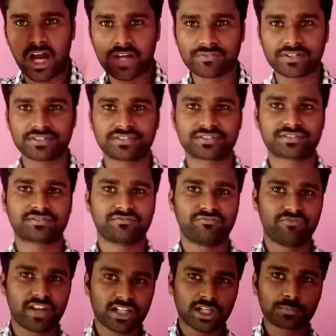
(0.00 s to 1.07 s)
ஹாய் ஃப்ரெண்ட்ஸ்
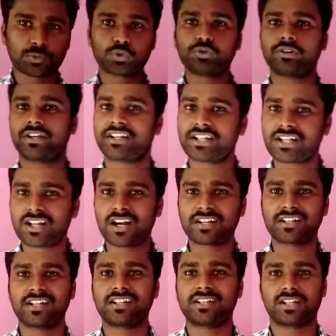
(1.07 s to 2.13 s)
வெல்கம் டு இன்டர் டாட்
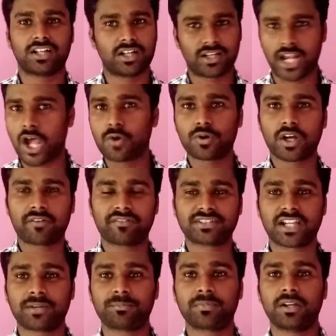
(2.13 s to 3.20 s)
நெட் நான் உங்கள்
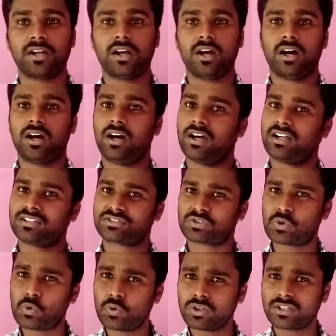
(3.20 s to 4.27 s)
விஜய்
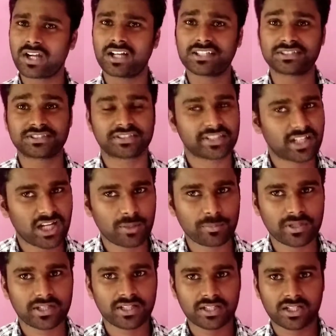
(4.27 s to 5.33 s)
ஸ்கூல் காலேஜ்
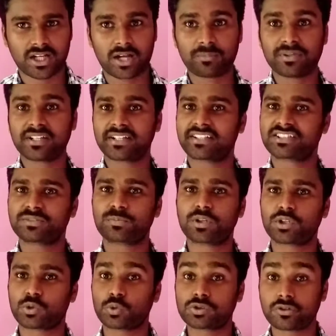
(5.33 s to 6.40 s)
எல்லாமே கம்மிங்
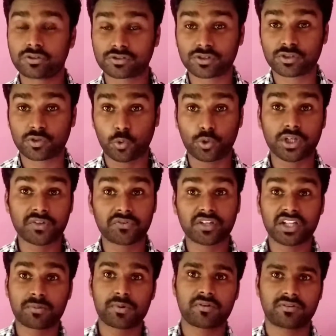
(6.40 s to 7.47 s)
டிசம்பர் டூ தௌசண்ட் டுவெண்ட்டி
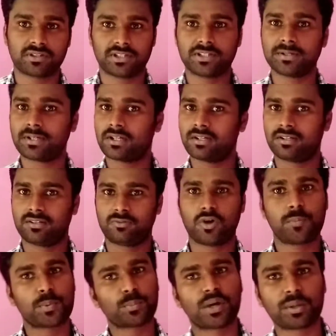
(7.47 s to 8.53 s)
வரைக்குமே வந்து
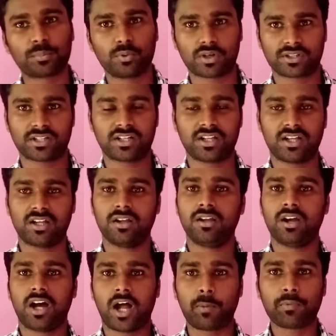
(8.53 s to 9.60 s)
ஓப்பன் பண்ண போகிறதில்ல
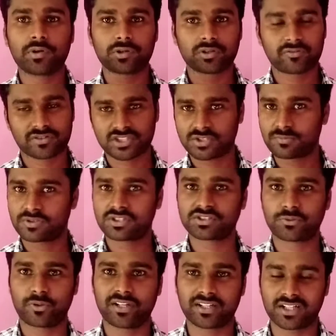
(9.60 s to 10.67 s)
அப்படின்ற ஒரு விஷயம் வந்து
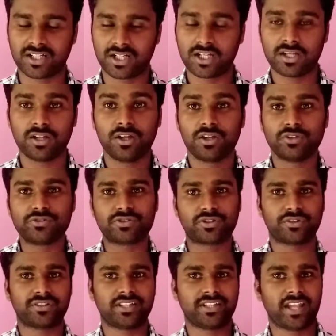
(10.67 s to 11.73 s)
சொல்லியிருக்காங்க ஸோ
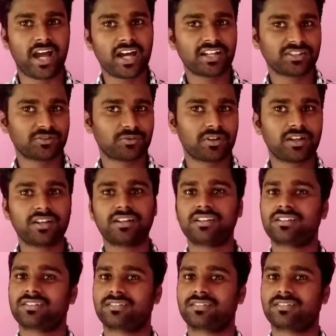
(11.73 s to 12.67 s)
இதை யார் சொன்னால்